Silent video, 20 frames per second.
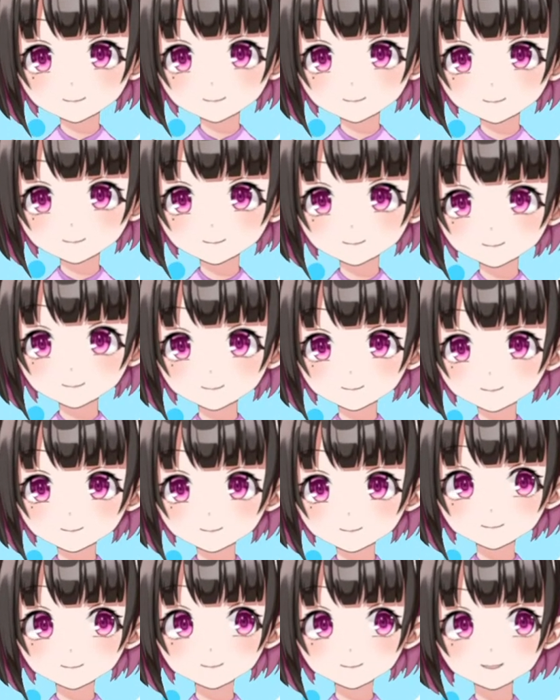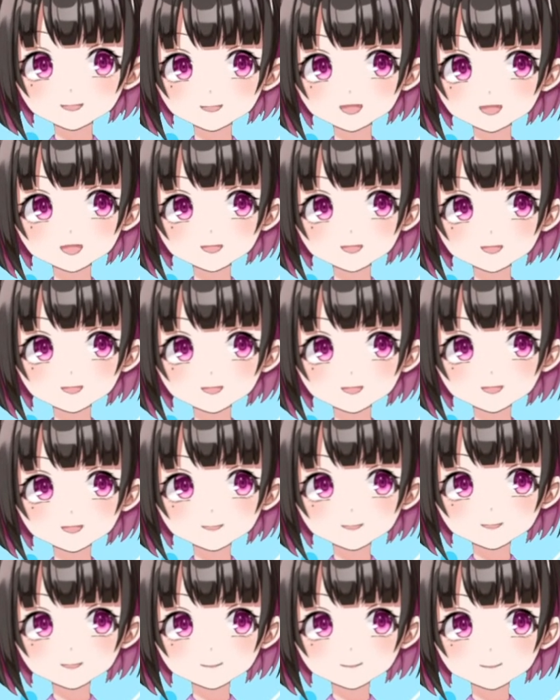せやかてそこは伊
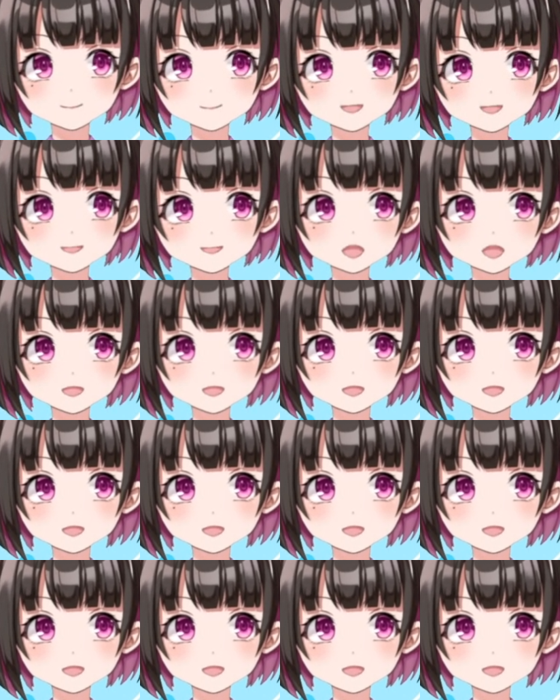藤がね。